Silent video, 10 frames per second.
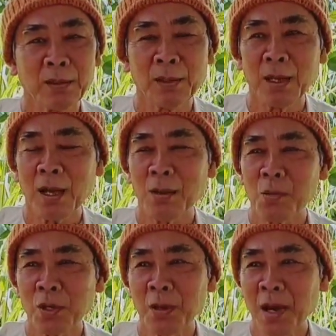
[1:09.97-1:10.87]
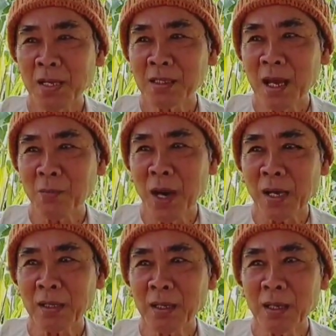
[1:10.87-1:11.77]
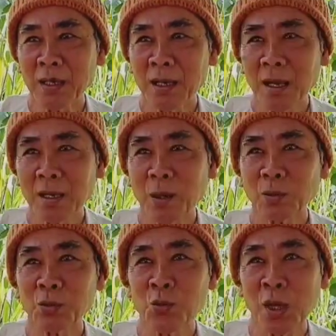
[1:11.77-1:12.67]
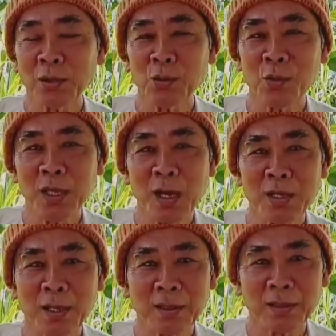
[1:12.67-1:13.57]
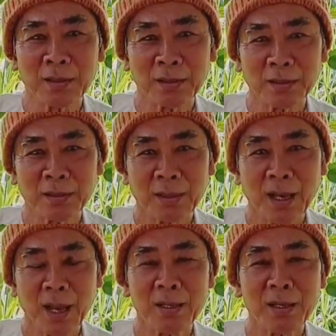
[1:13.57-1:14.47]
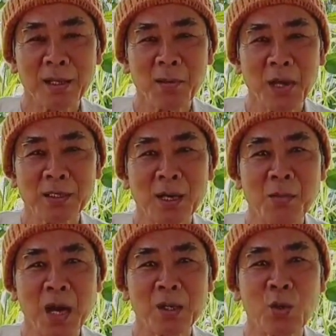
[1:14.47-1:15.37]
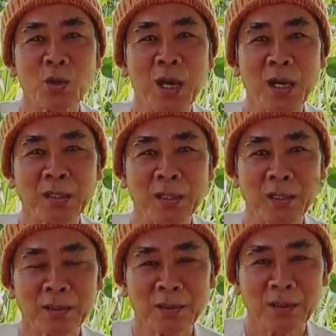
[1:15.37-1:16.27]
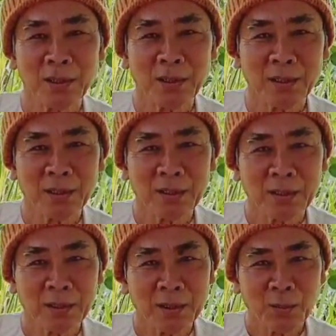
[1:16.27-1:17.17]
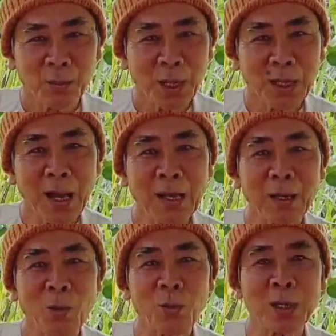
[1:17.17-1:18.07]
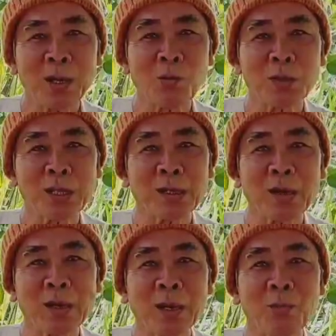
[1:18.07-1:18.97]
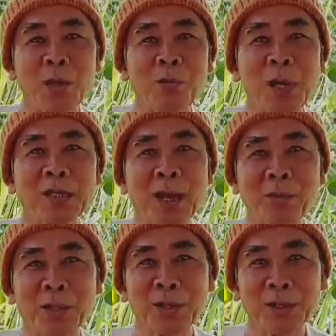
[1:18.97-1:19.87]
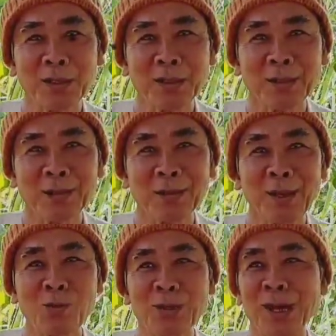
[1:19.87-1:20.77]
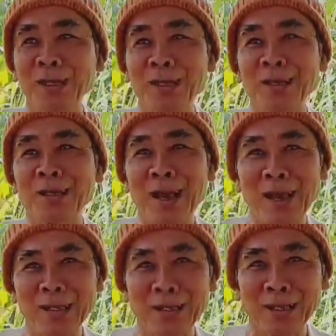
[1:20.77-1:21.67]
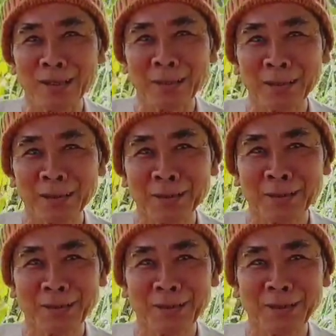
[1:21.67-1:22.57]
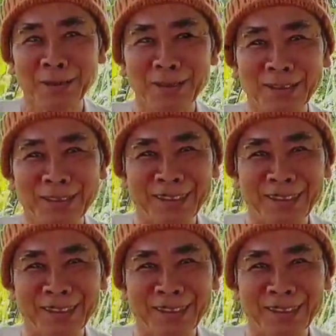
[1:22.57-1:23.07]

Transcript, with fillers: rồi ở một cái bãi sa mạc ờ, ở đâu tôi quên tôi không có nhớ nha là ở trên cái bãi sa mạc khua gan vậy đó mà cá ở đâu mà nó lóc ở trên đó là không biết mấy tấn mà nó nó lóc khơi ở trên cát vậy đó.